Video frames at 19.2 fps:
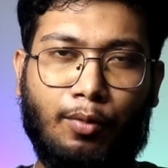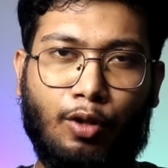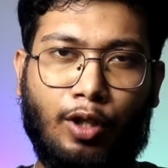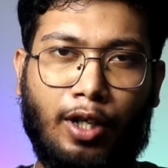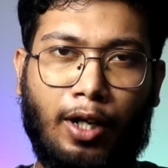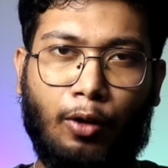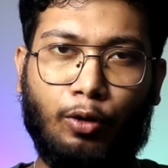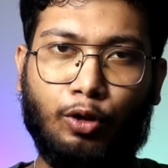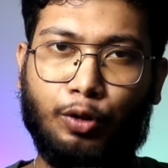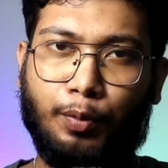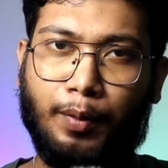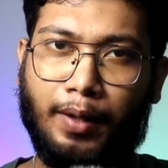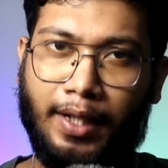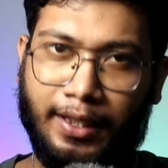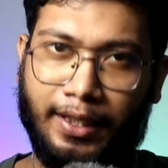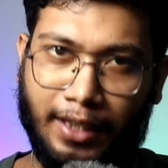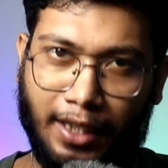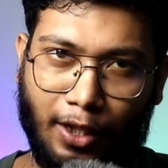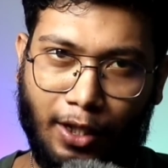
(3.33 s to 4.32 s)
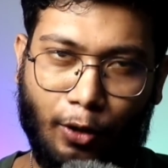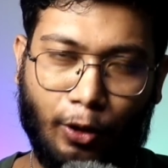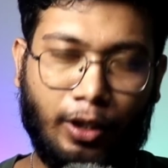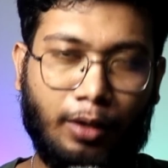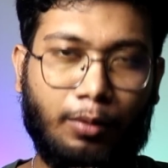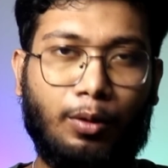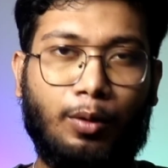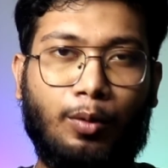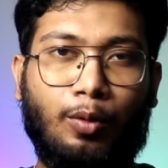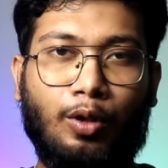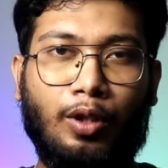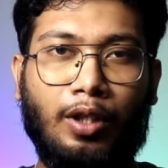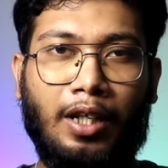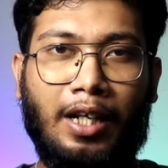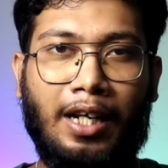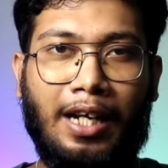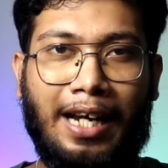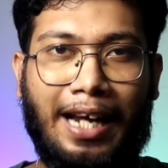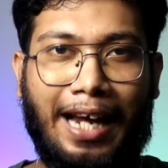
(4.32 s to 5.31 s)
এবং অ্যানাউন্সমেন্ট টিজার নিয়ে কথা বলবো
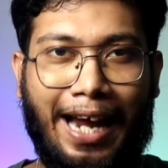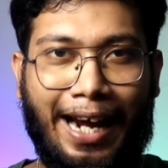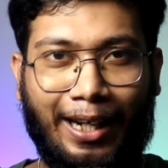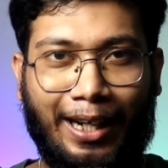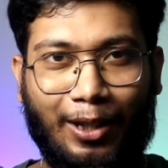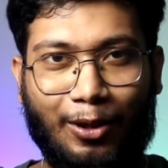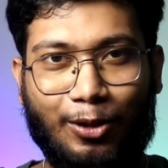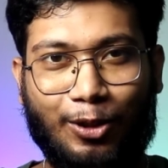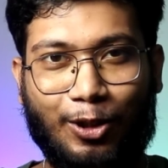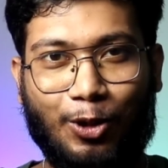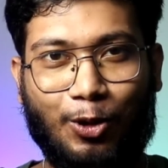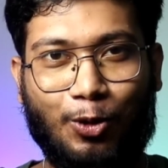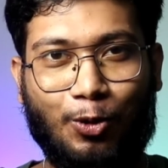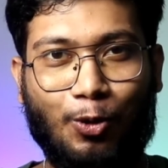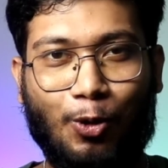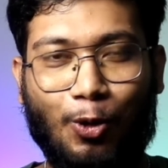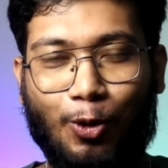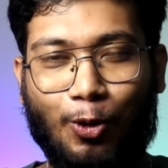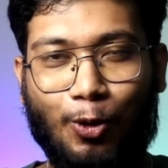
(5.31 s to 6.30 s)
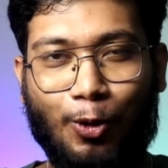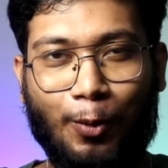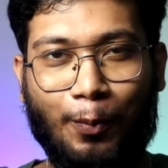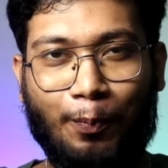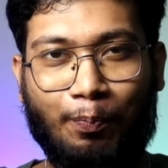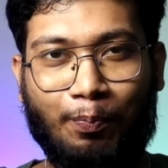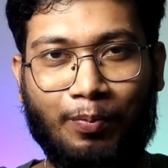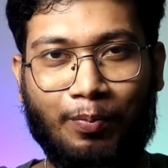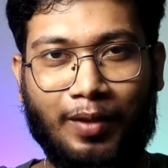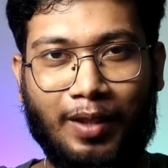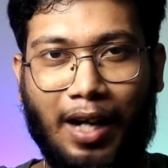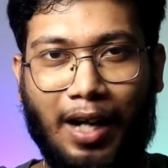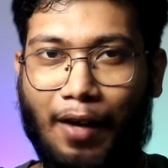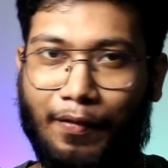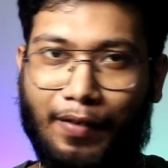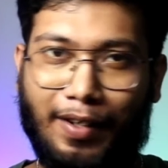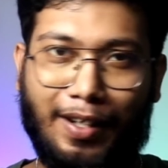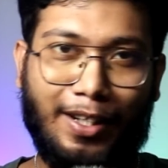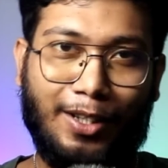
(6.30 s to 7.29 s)
একটা হচ্ছে সুরঙ্গ
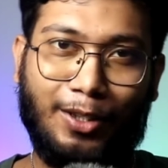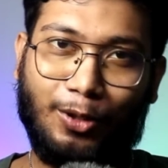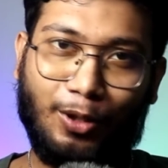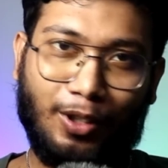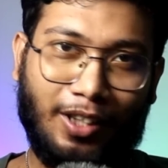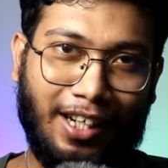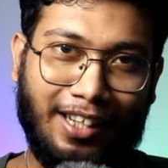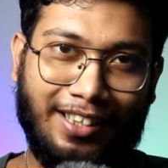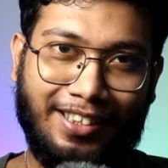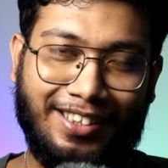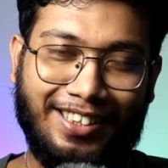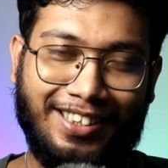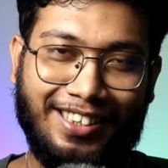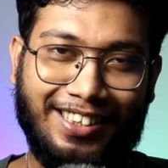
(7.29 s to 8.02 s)
আফরান নিশোর কাজ